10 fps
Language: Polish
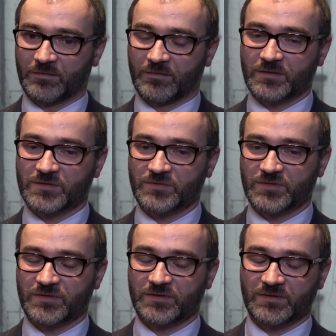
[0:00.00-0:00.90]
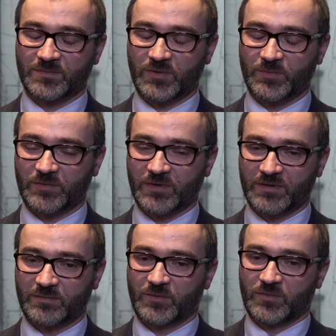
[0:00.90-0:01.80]
Najczęściej
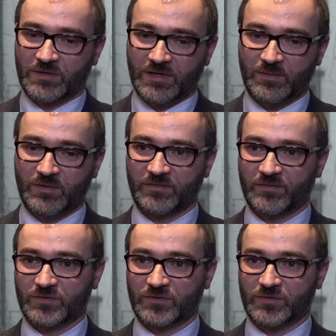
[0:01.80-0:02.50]
popełnianymi błędami we